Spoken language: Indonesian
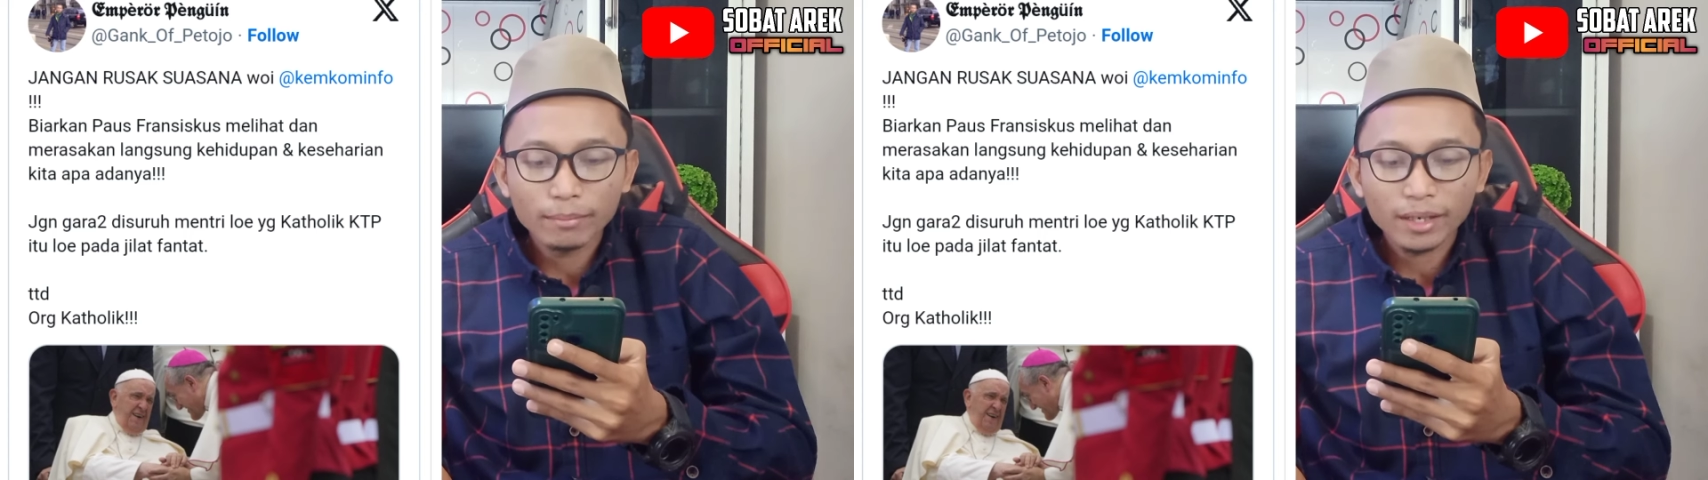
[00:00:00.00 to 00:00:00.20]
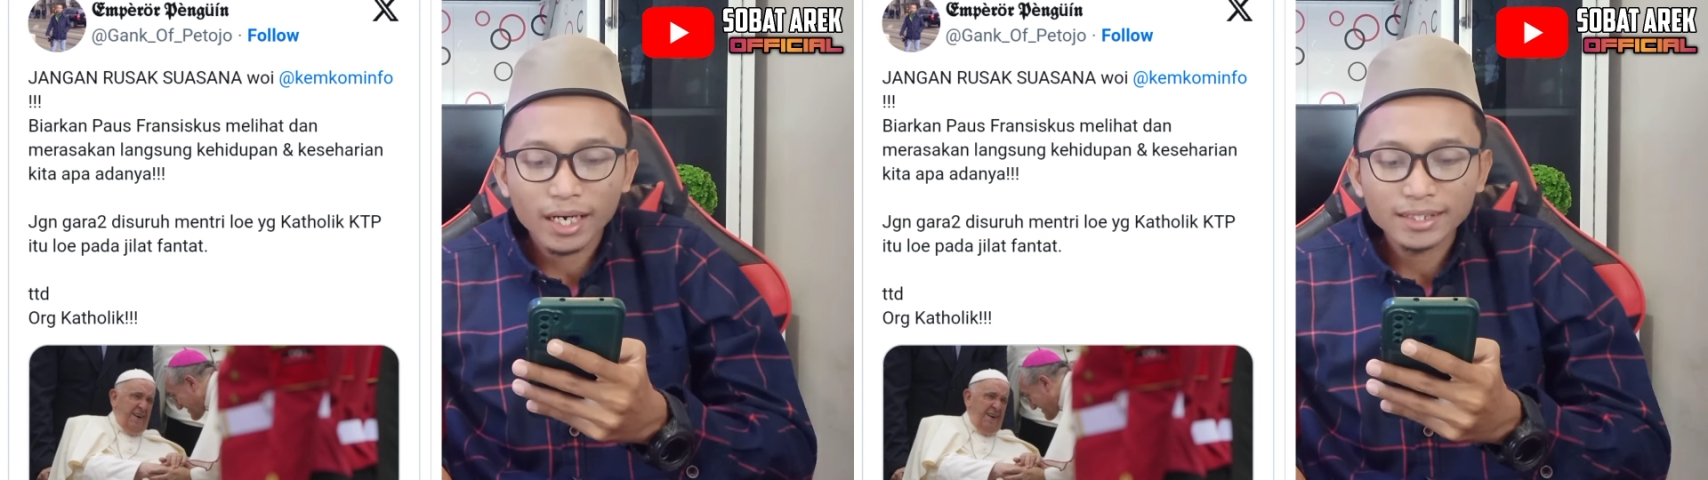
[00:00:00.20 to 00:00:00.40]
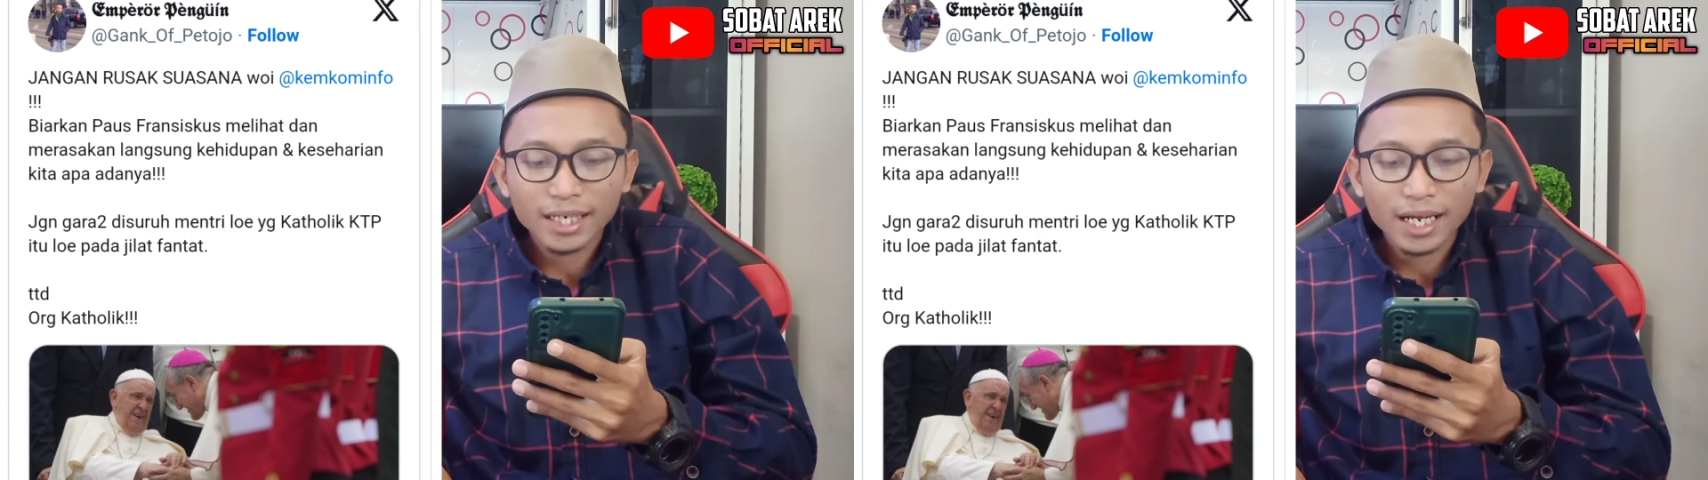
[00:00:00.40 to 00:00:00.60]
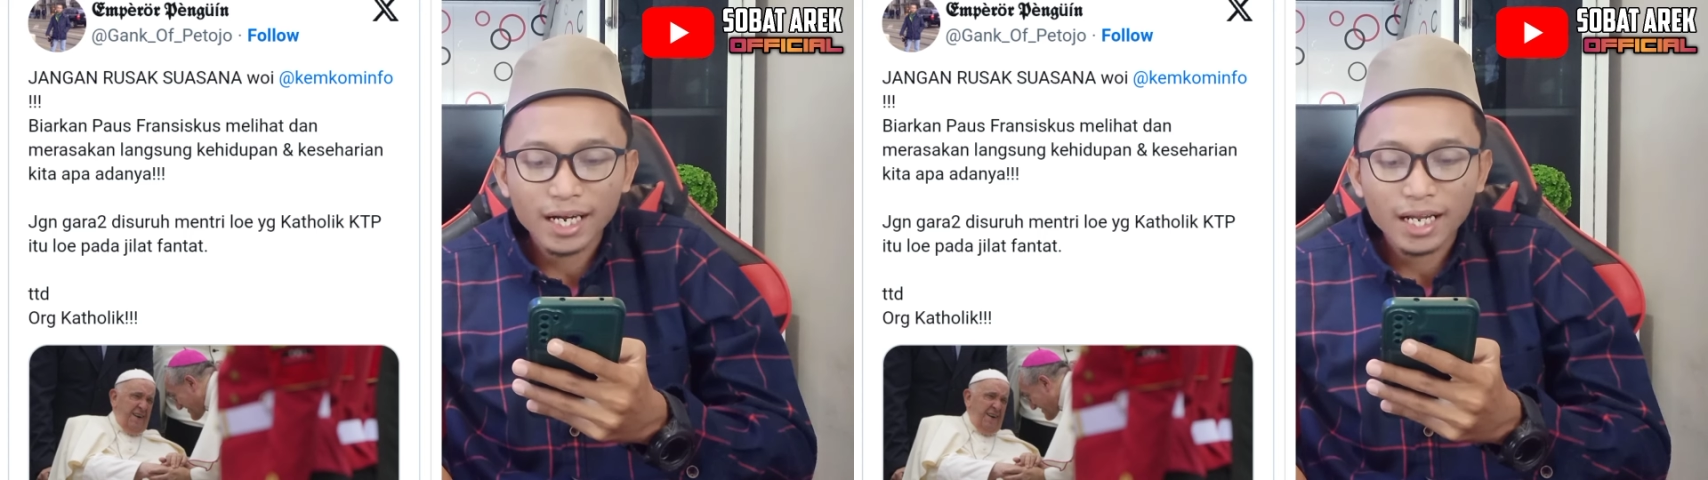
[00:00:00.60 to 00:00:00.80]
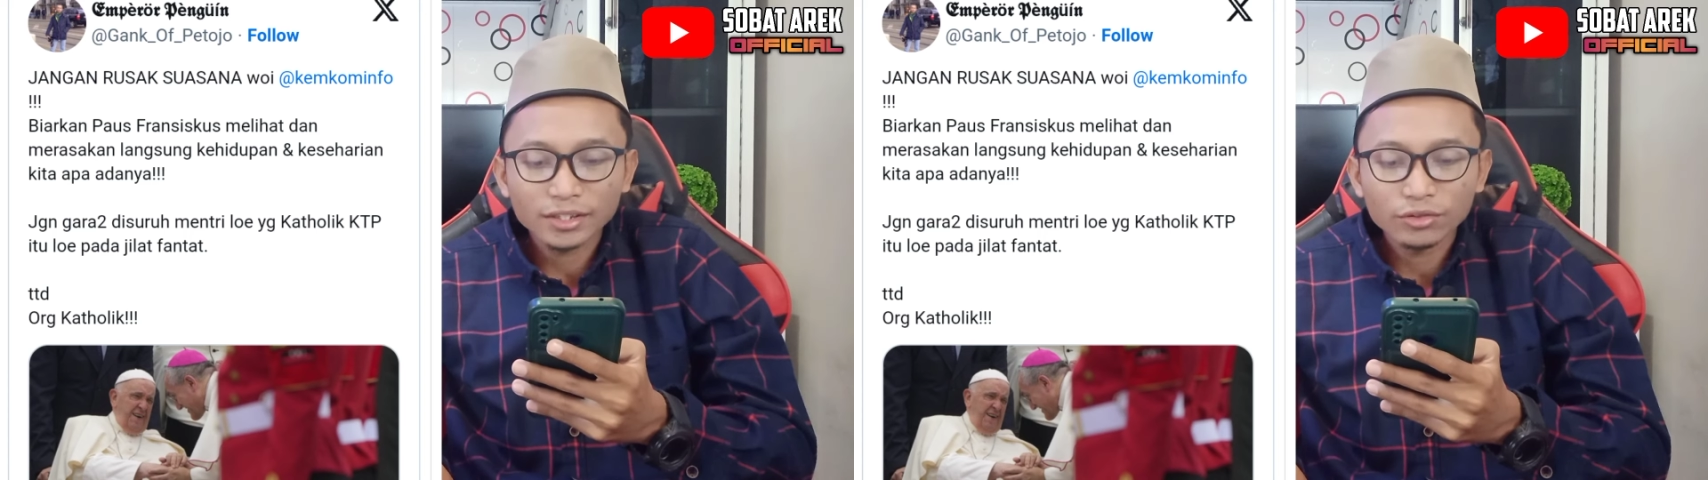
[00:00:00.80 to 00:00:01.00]
dan
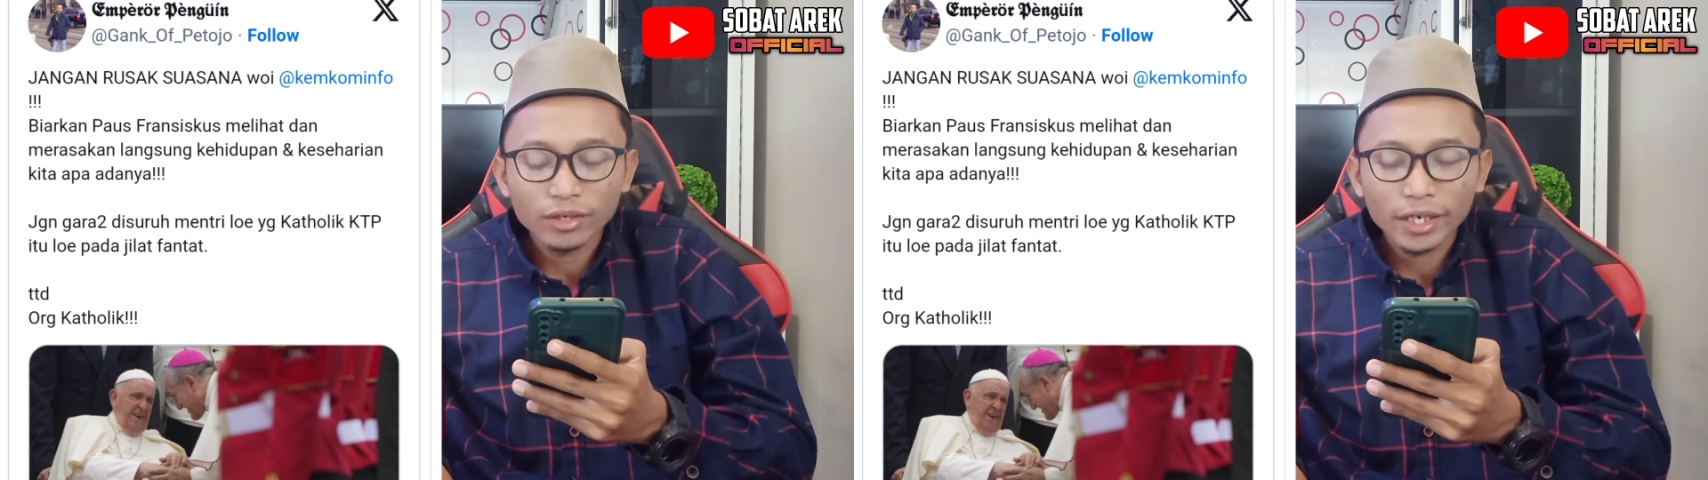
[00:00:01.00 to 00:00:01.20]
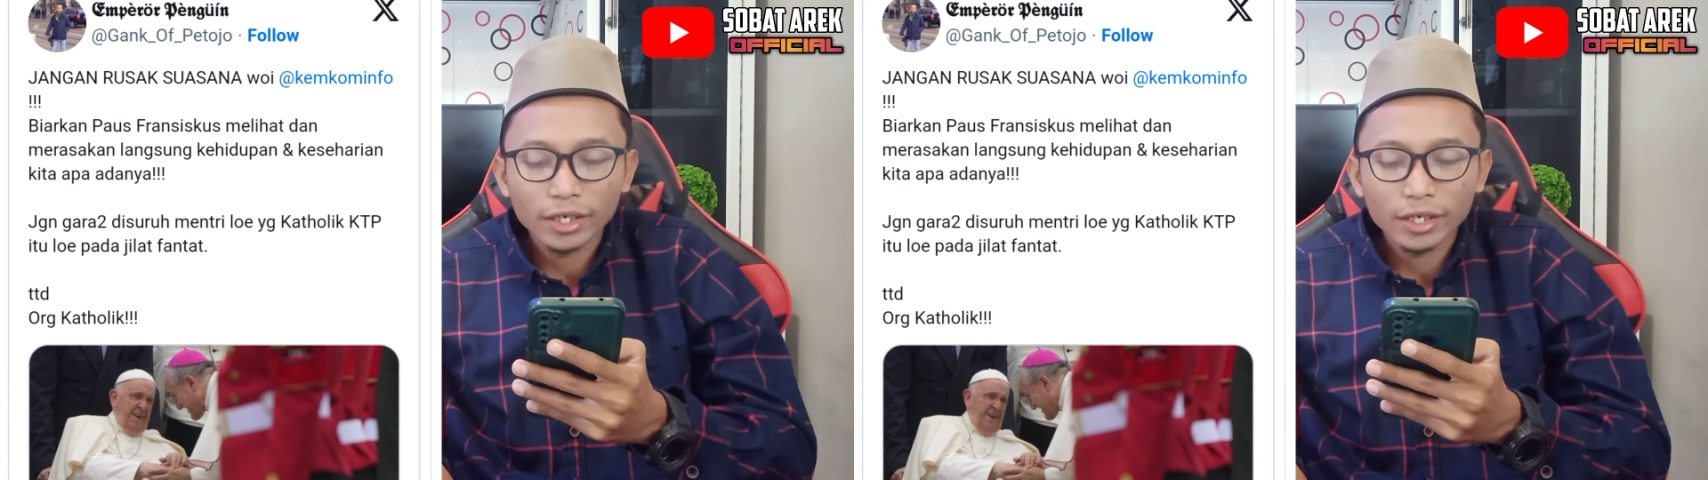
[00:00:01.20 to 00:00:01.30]
merasakan langsung